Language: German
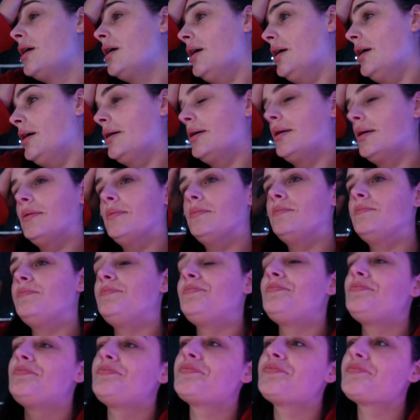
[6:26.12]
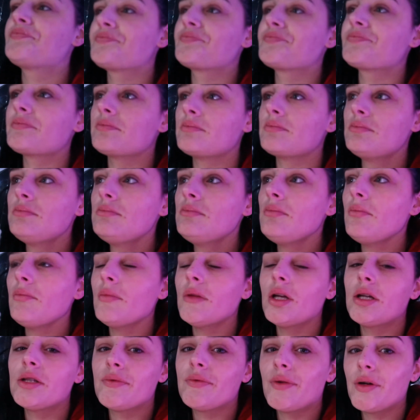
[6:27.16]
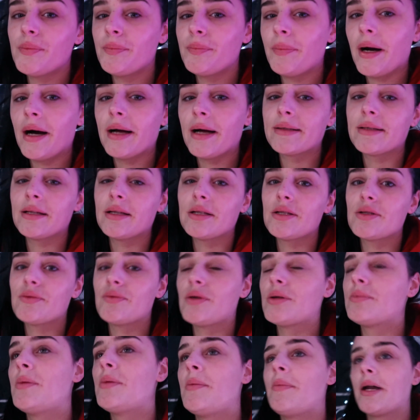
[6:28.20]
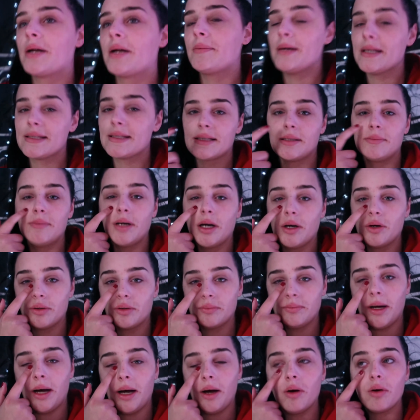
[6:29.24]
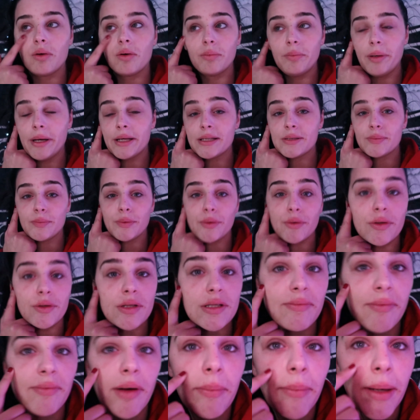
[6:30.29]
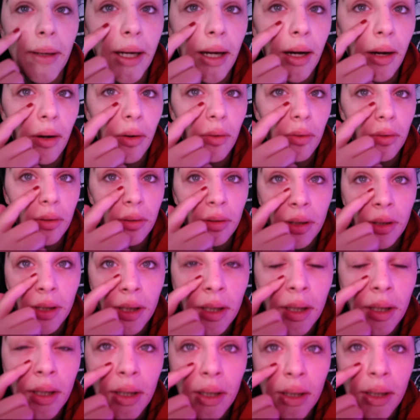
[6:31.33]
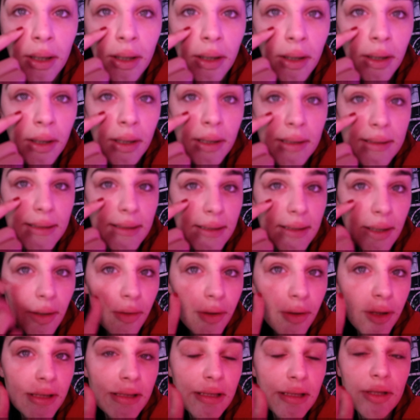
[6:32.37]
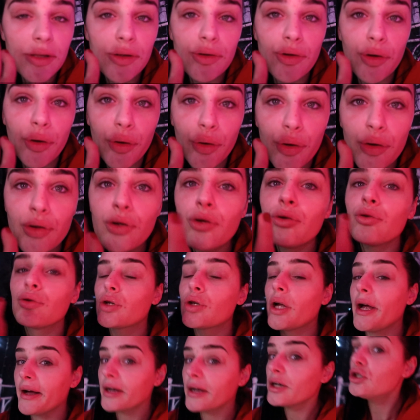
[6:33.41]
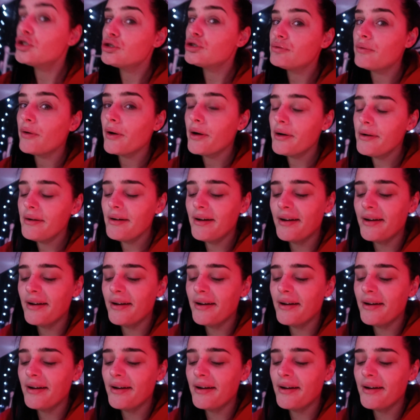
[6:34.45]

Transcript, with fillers: Ähm, ich wollte baden gehen, ich wollte mir meine Maske machen und mal Augenpads benutzen, weil meine Augen sind auch richtig gerödelt und angeschwollen.